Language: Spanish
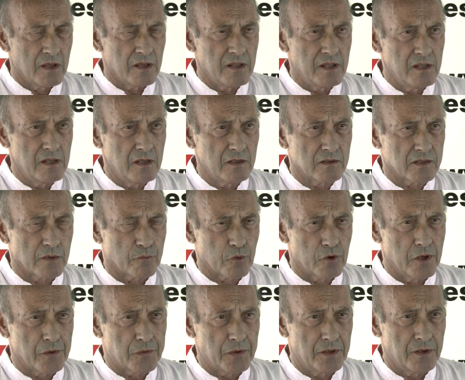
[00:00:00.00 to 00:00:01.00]
y se
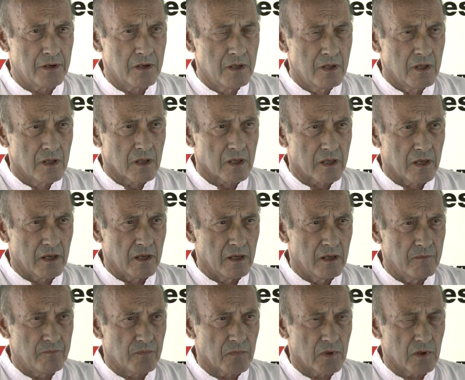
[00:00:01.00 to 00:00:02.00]
puede decir
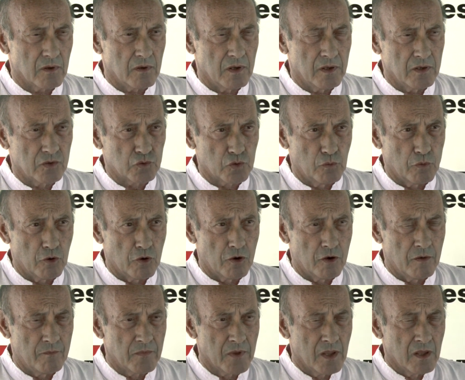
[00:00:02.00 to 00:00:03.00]
que
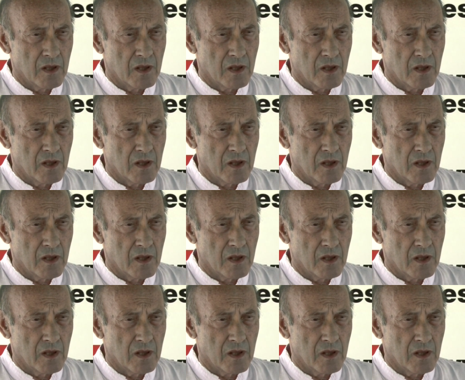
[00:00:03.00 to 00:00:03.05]
estuvo,